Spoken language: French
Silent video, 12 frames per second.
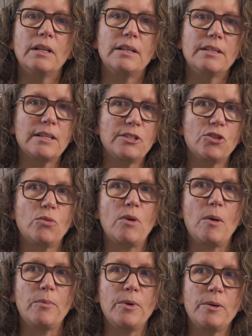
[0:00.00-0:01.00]
les ceintures
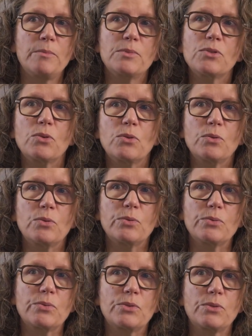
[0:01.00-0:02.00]
wampum
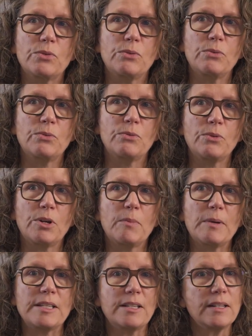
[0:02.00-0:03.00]
sont, sont,
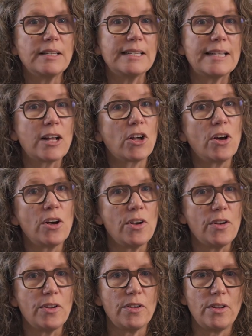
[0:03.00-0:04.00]
représentent des
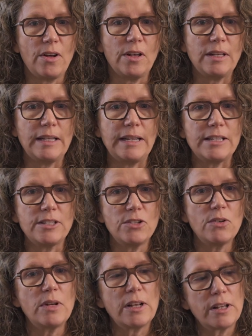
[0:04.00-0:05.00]
accords entre les
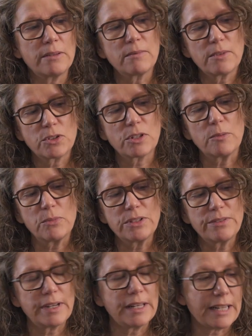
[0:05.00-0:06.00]
nations. Alors, en tout cas, pour
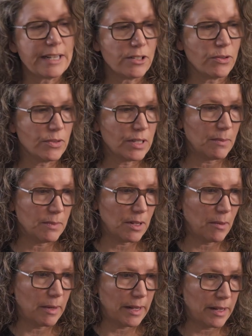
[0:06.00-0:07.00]
différentes raisons, ça me
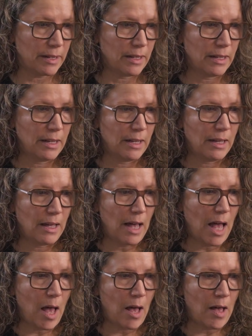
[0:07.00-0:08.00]
semblait
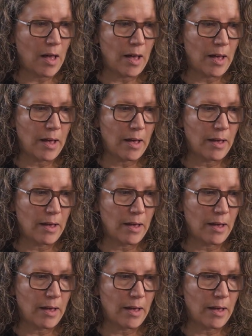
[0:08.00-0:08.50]
euh,